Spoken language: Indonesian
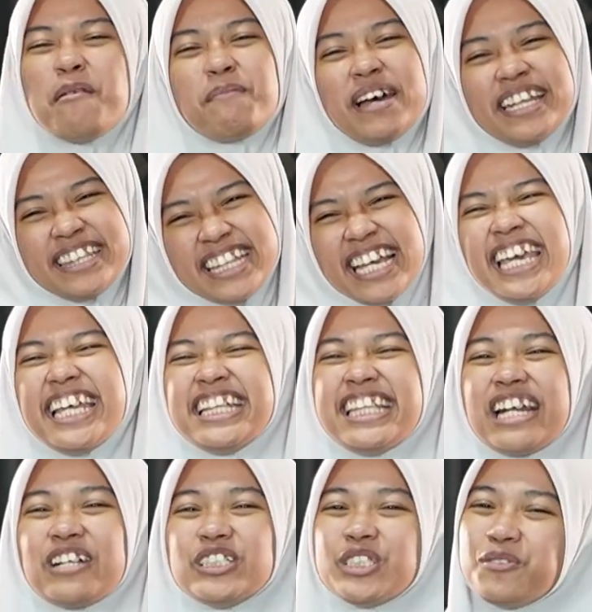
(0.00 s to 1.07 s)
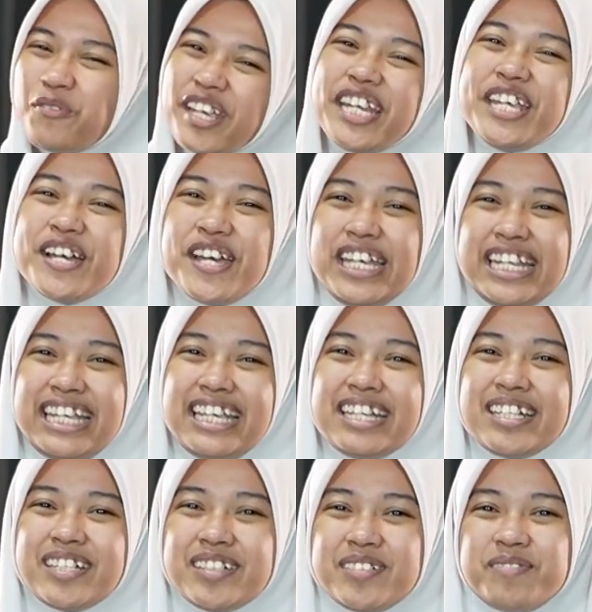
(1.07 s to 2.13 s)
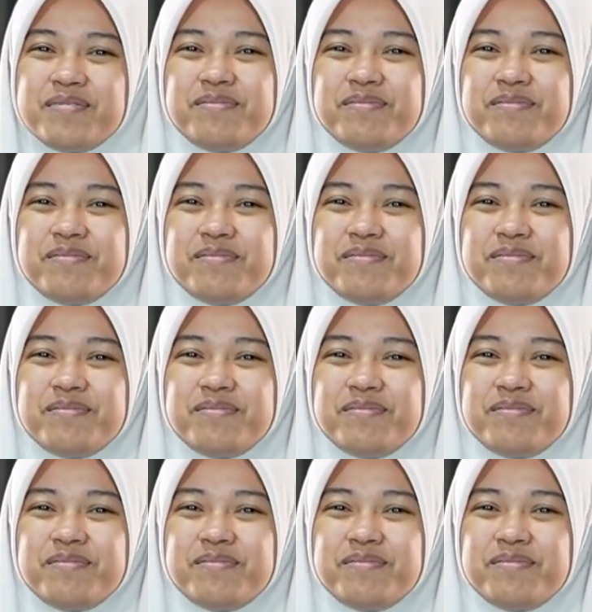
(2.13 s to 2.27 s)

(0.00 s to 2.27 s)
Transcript: pantengin terus video ini.